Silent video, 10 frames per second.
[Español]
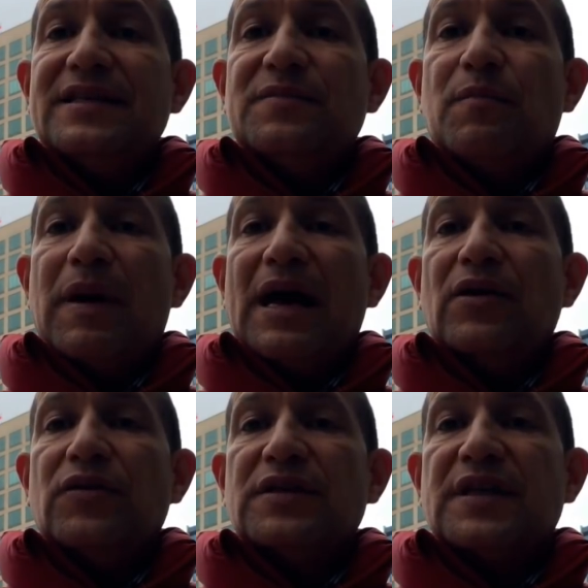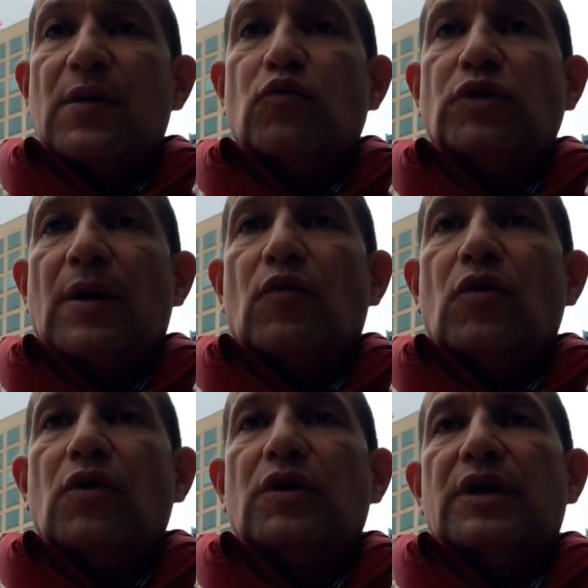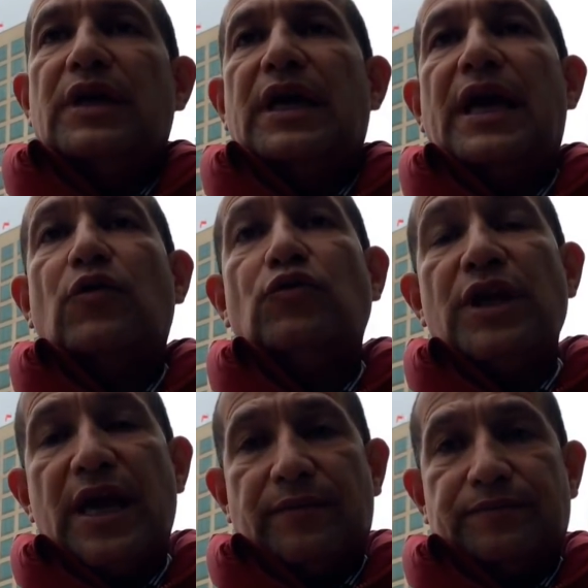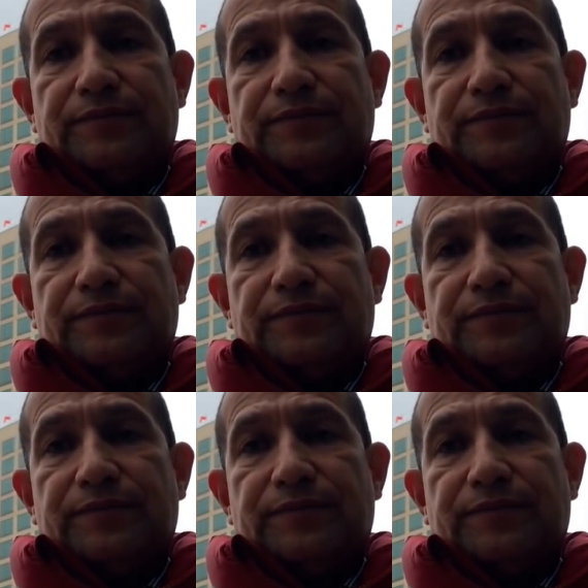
disparos de salbutamol en un día.